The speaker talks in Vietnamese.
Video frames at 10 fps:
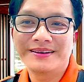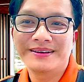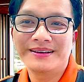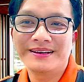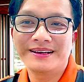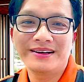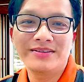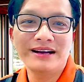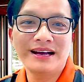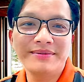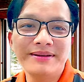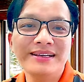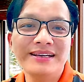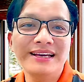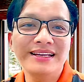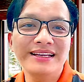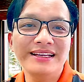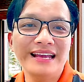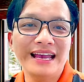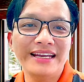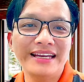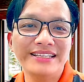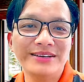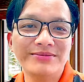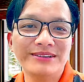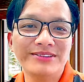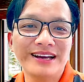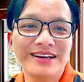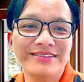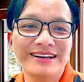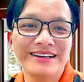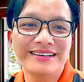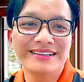à, có ai biết cái anh đi trong thì có ai không ạ